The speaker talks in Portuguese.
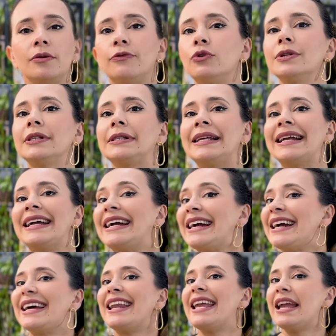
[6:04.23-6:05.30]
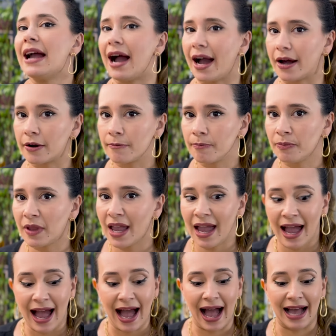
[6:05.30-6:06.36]
você criar
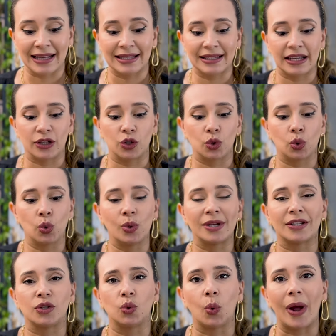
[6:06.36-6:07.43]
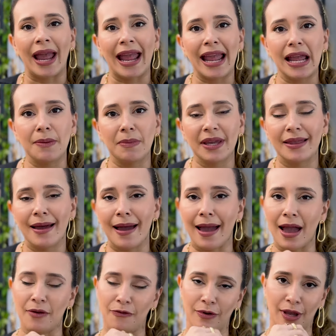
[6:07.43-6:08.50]
as texturas do
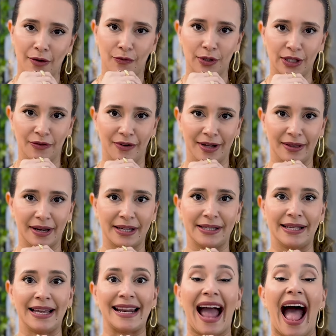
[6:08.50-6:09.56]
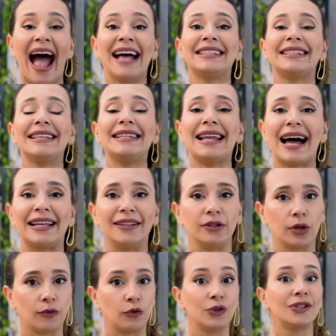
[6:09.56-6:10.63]
MDF que você vai trazer assinado.
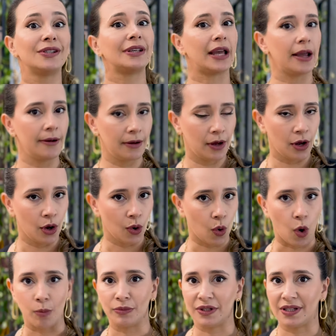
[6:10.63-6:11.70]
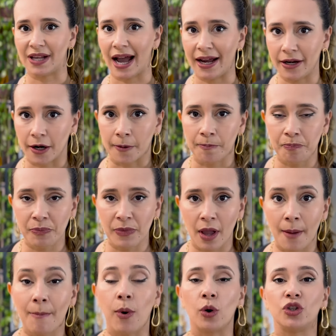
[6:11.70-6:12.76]
Então você, como designer,
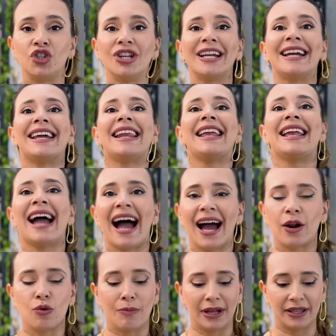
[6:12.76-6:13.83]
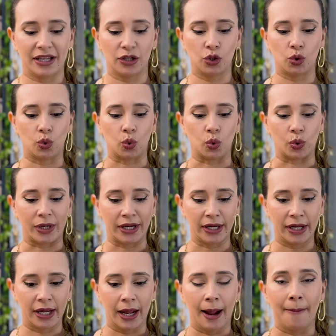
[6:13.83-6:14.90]
pode criar uma textura
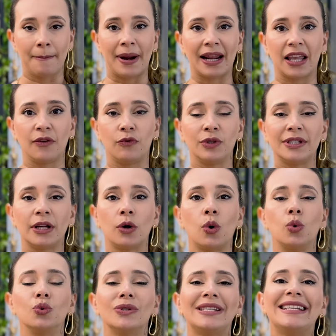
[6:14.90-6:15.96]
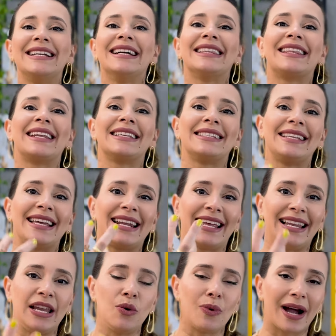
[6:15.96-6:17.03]
para que você consiga trazer
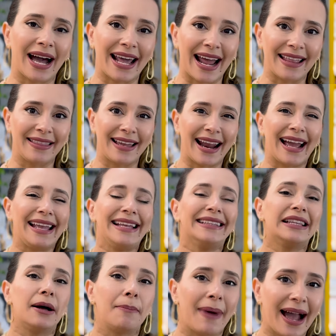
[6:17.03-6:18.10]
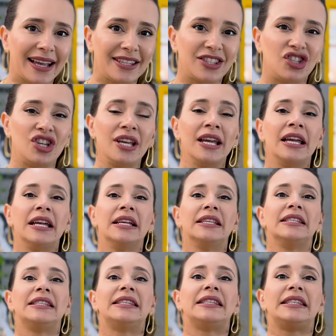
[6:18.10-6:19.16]
ali um caráter ainda mais de
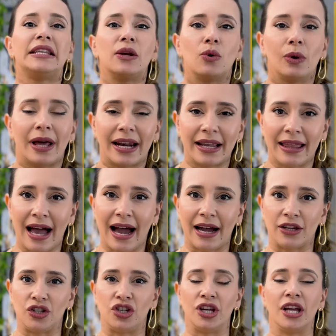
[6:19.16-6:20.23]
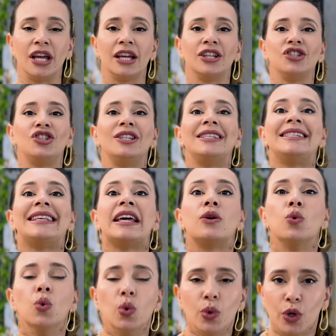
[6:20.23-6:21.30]
singularidade, de ser
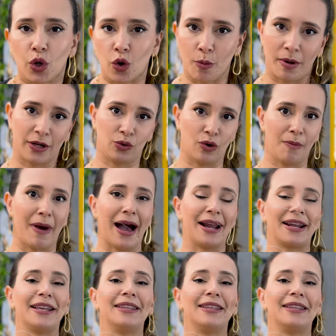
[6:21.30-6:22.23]
único para sua marca.